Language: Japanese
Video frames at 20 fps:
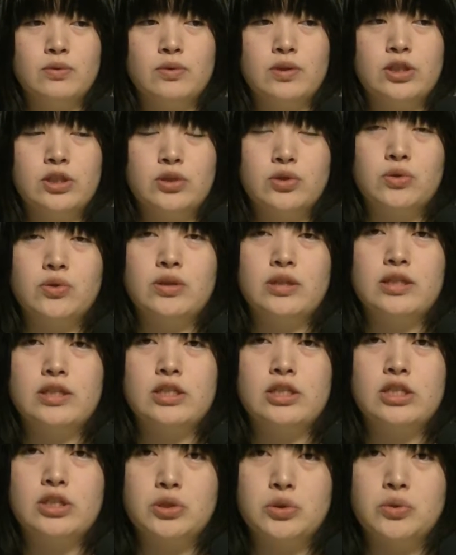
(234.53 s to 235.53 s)
非常
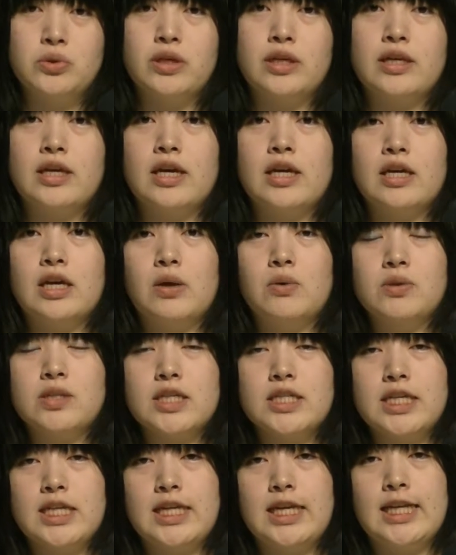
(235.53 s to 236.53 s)
に貴重な経験を
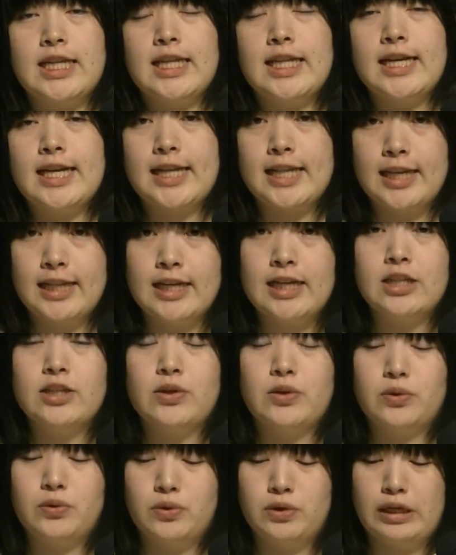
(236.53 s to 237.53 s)
させていただけたな
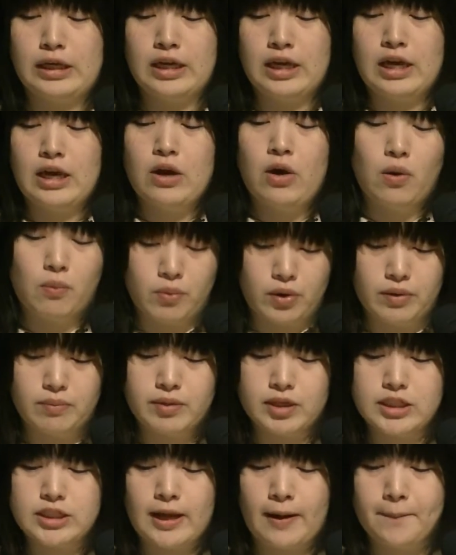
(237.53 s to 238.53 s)
というふうに思い
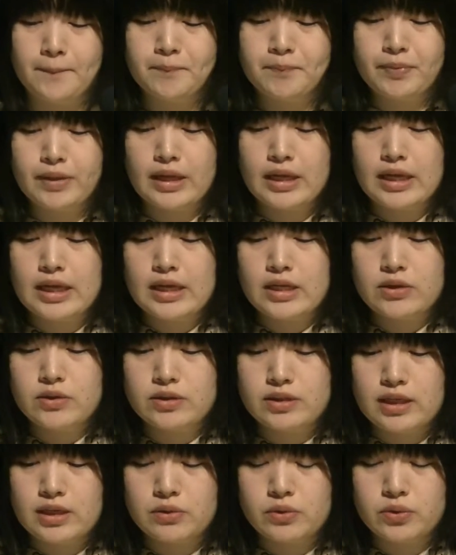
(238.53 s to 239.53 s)
ました。
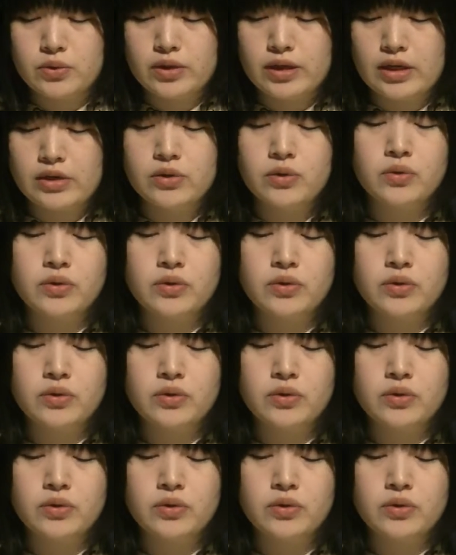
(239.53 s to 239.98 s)
そしてこの「やる